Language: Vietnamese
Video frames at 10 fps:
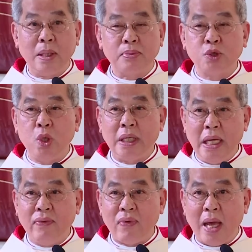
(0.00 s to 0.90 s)
dịp suy
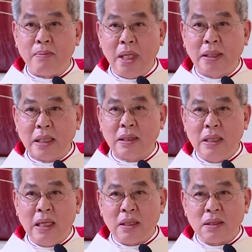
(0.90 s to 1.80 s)
nghĩ về bí tích
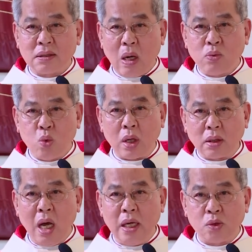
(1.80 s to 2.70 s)
trong
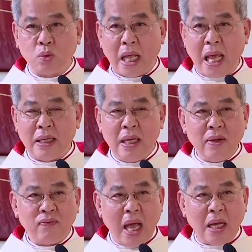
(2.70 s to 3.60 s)
cuộc đời chúng ta
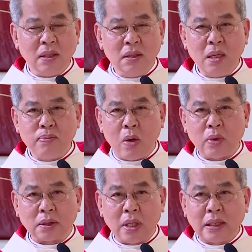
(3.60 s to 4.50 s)
và ước
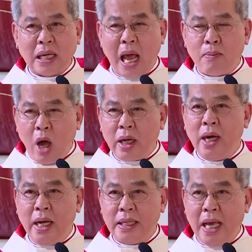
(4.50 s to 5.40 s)
mong rằng tất cả mọi
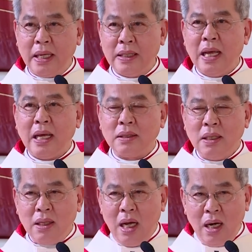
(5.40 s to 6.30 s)
người nhé,
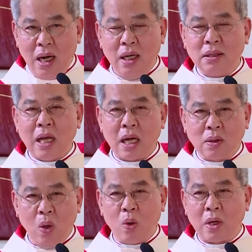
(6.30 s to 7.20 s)
những người lớn, các
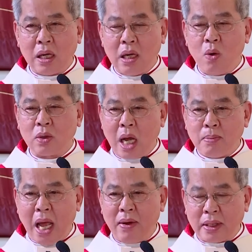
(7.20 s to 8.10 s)
cụ, các ông, các
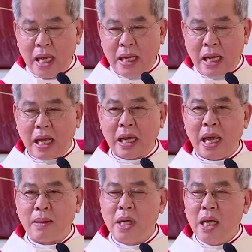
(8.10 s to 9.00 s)
bà, ngay cả các
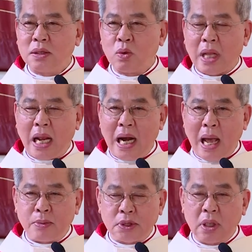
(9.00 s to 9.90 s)
em, chúng ta
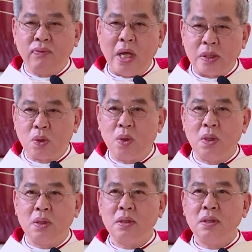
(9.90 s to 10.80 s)
làm chứng về Chúa.